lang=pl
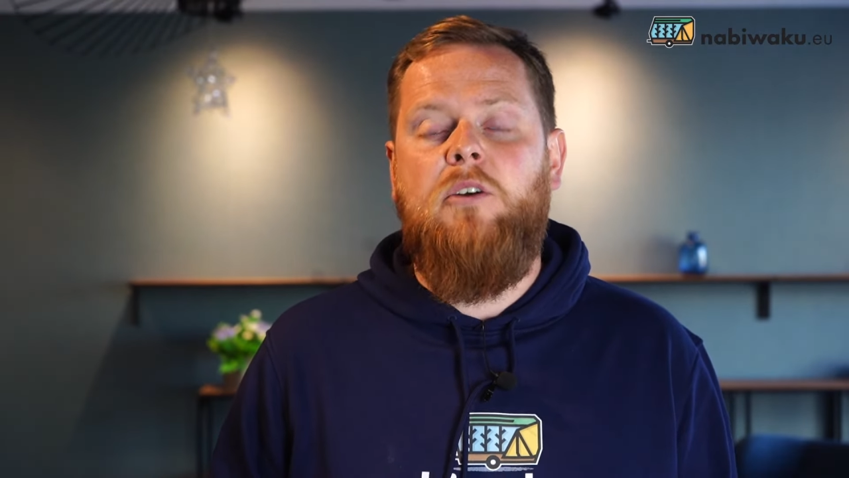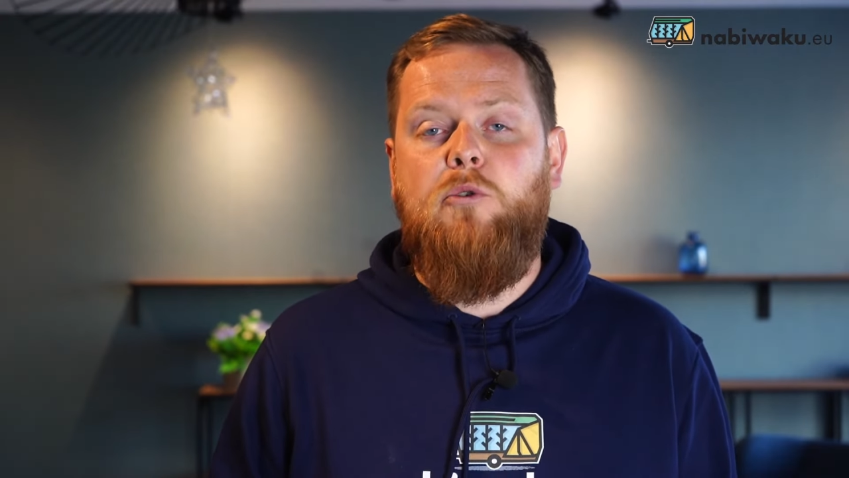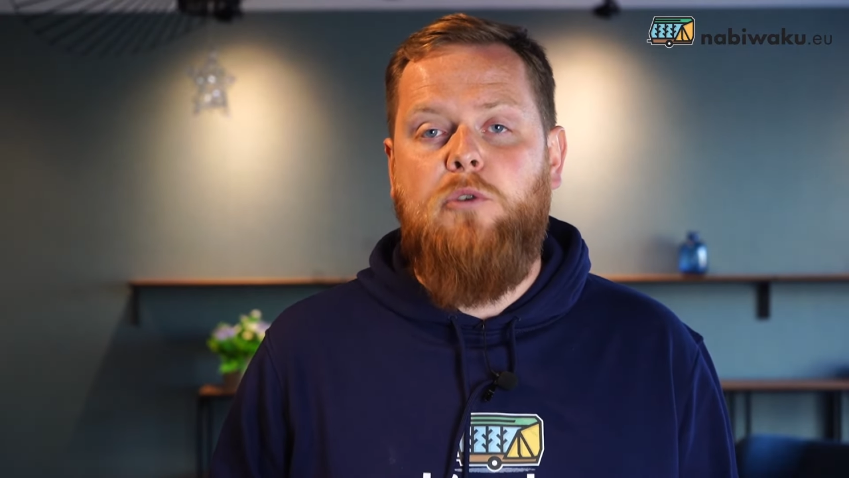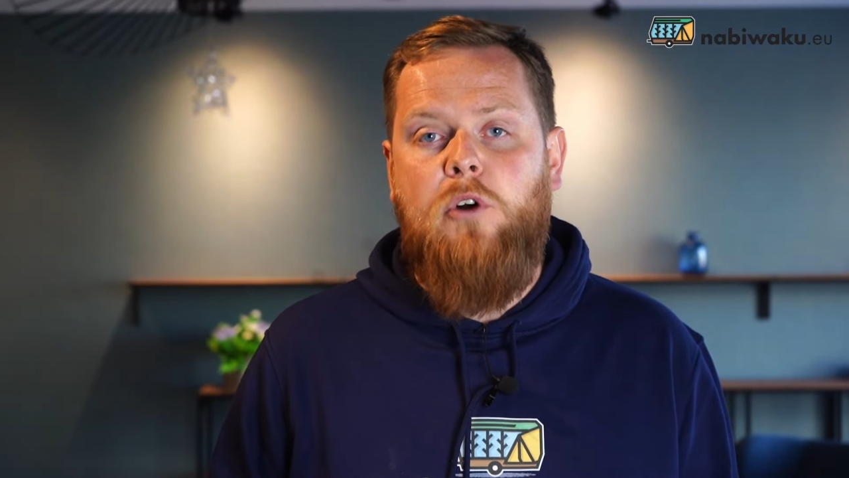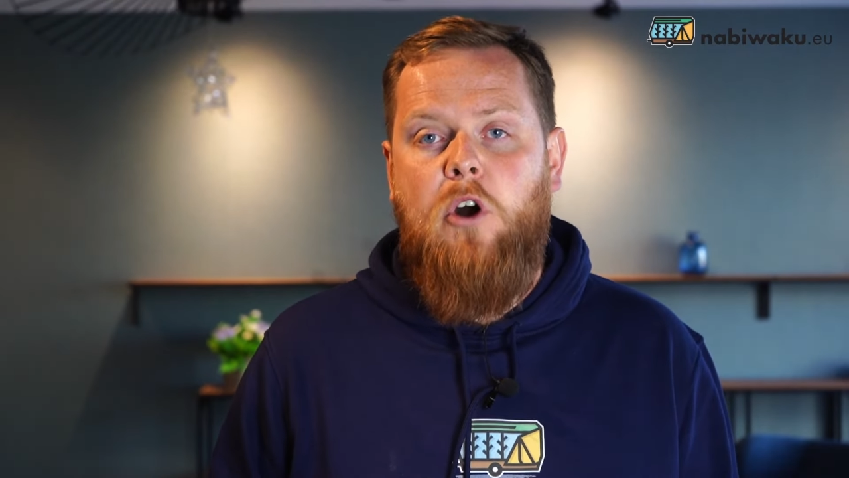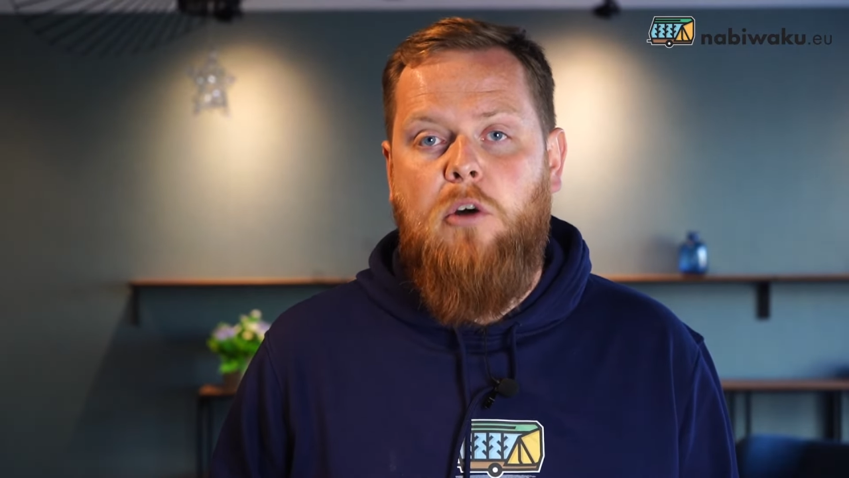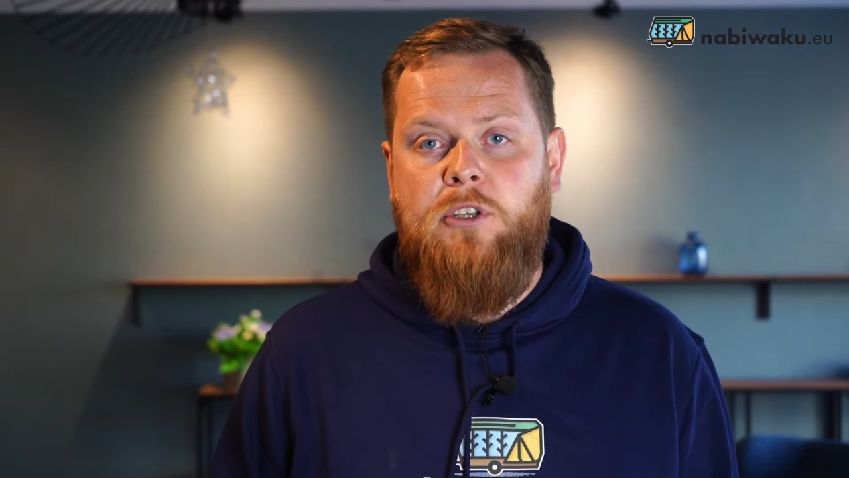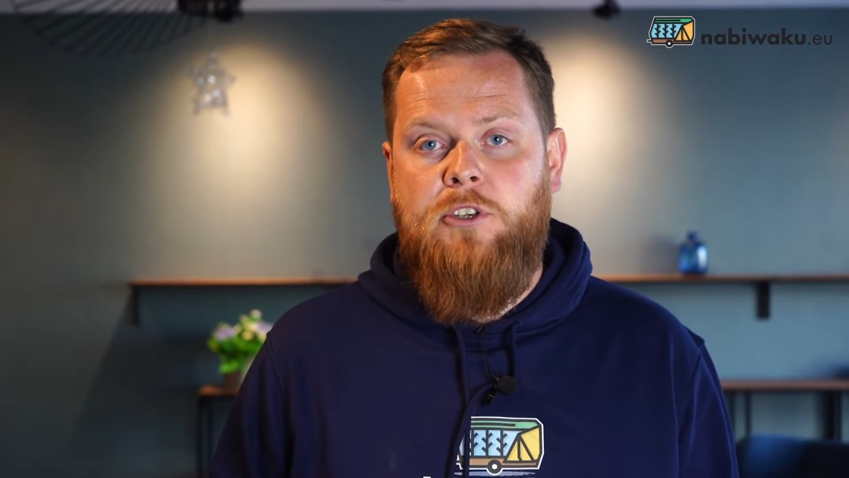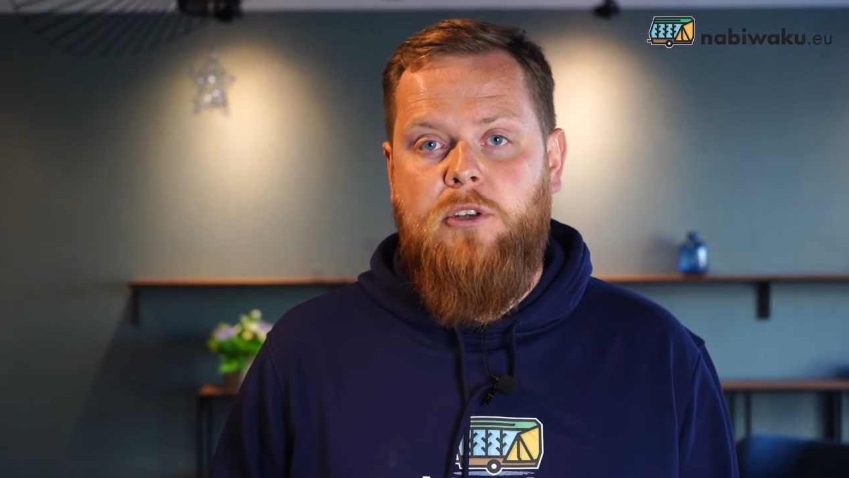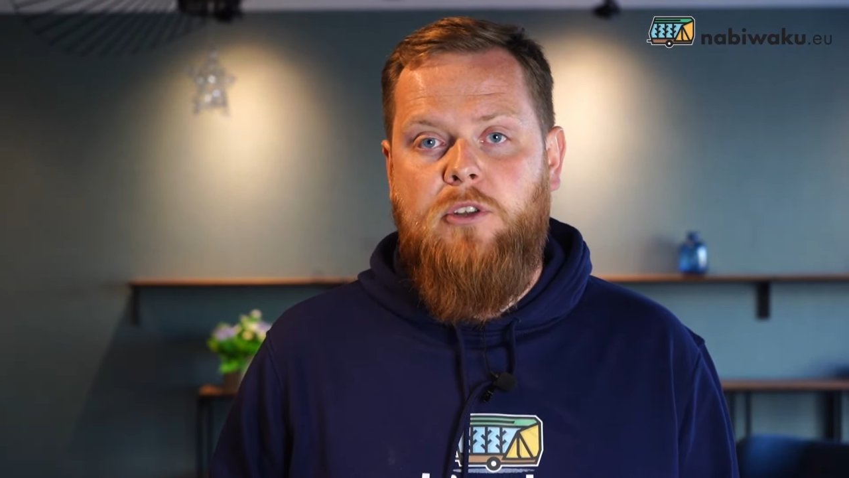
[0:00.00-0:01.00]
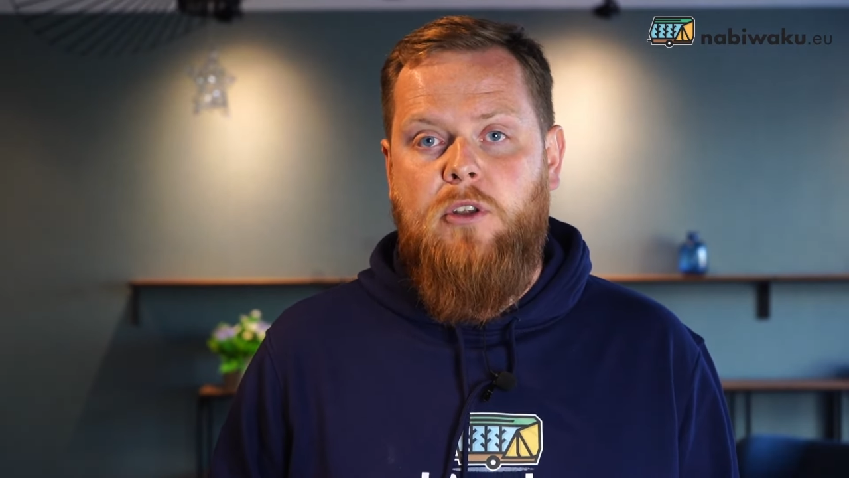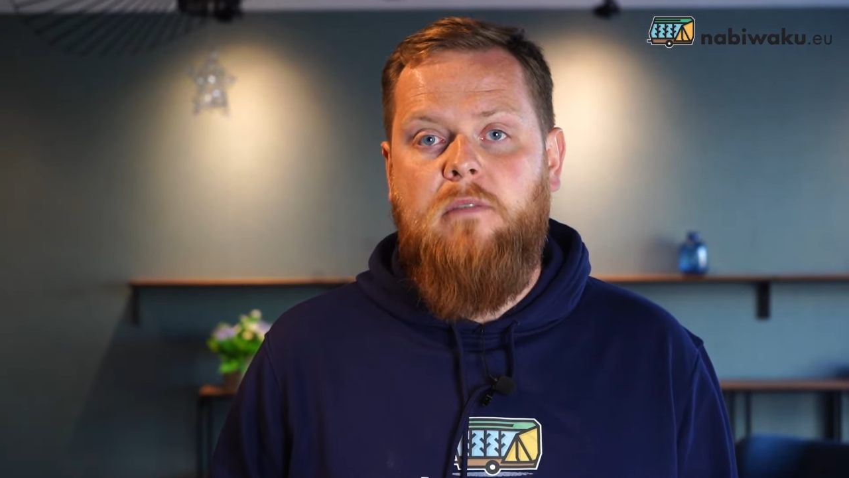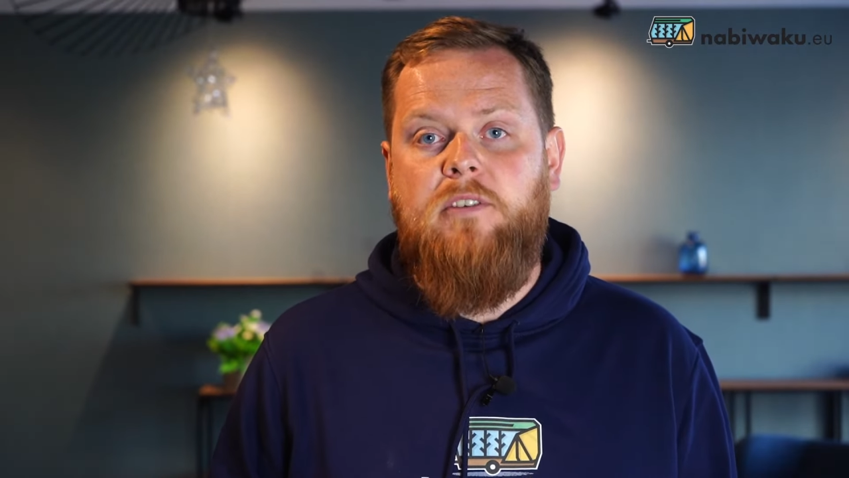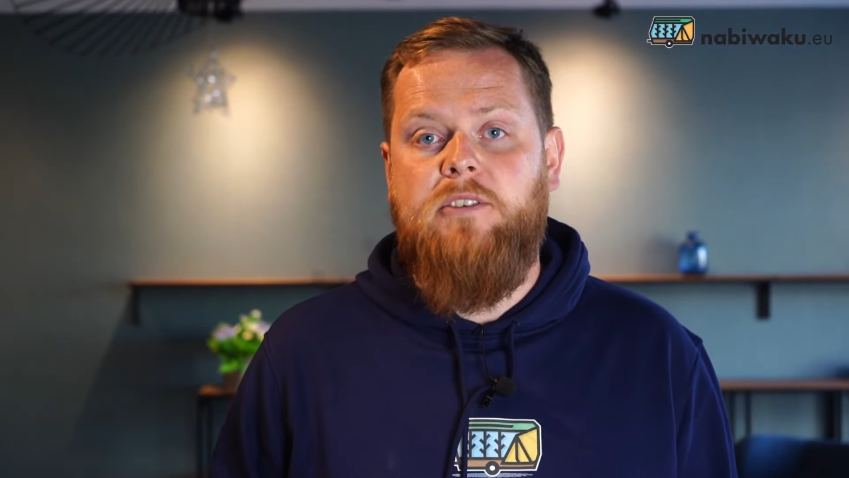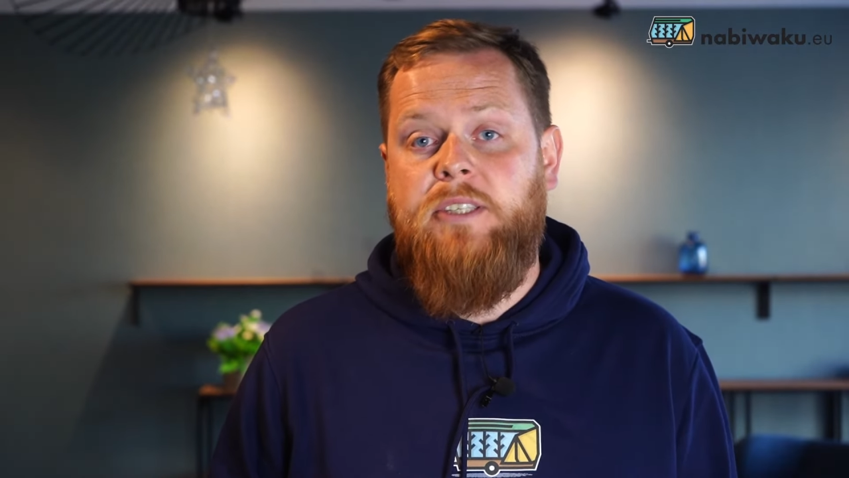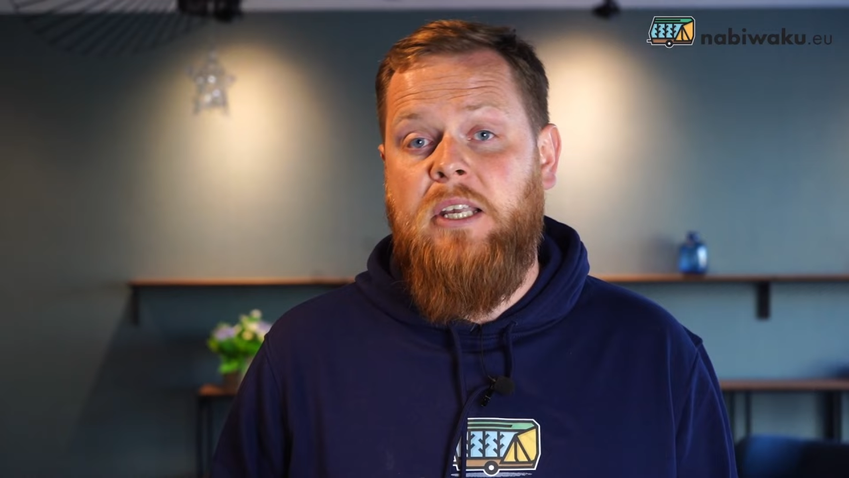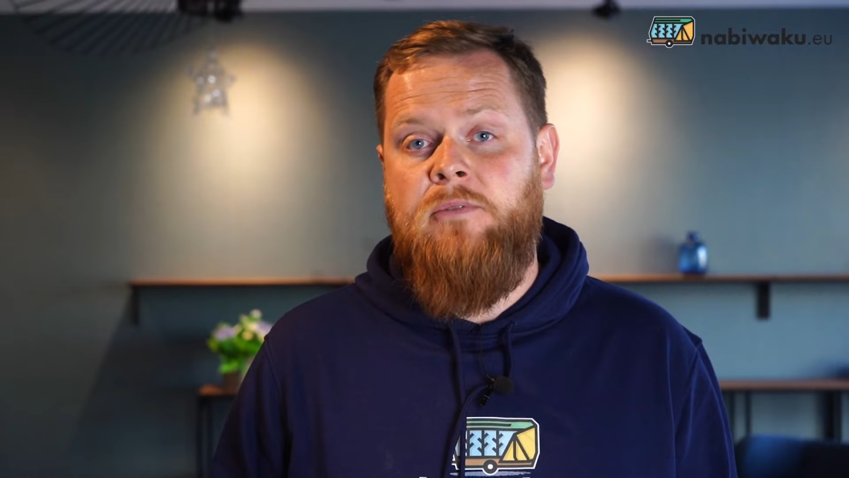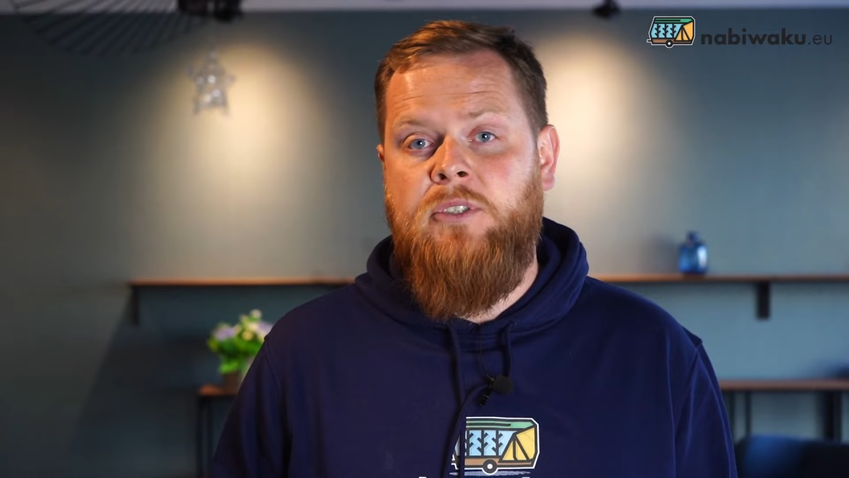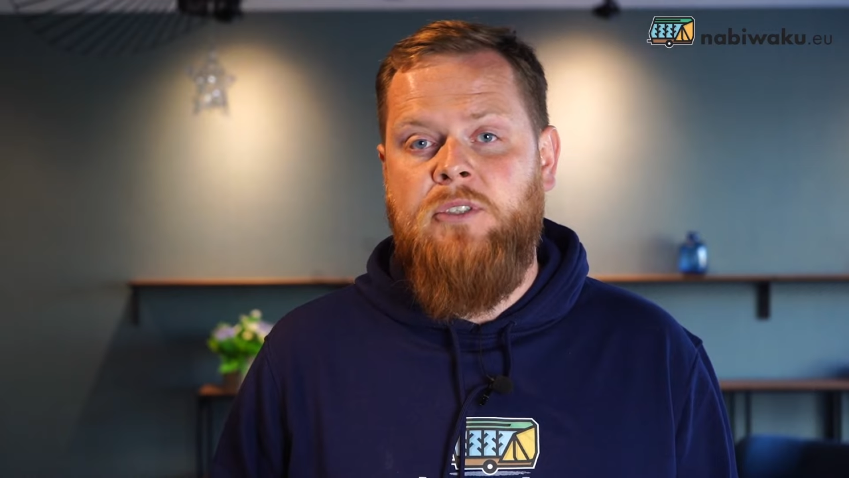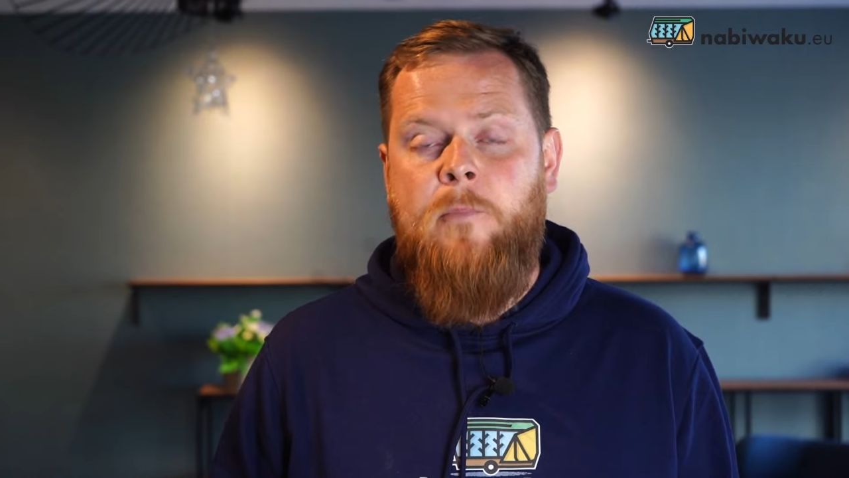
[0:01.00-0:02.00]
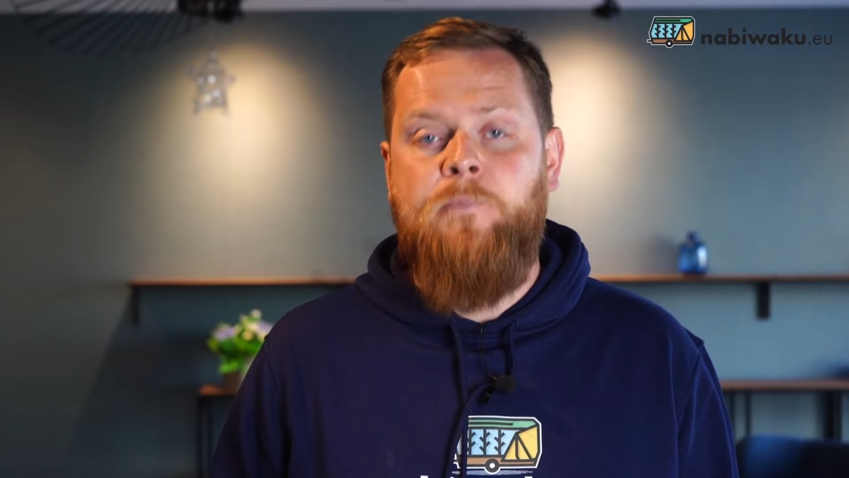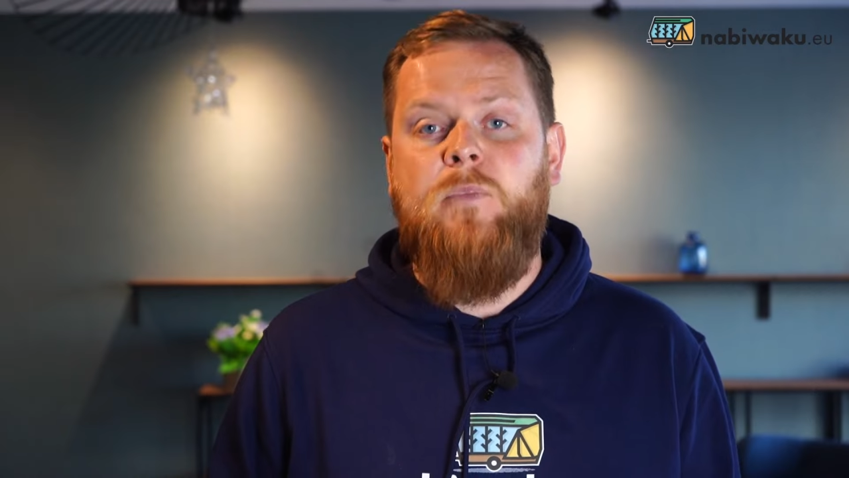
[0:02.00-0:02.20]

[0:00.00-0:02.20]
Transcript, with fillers: uruchomić nowy serwis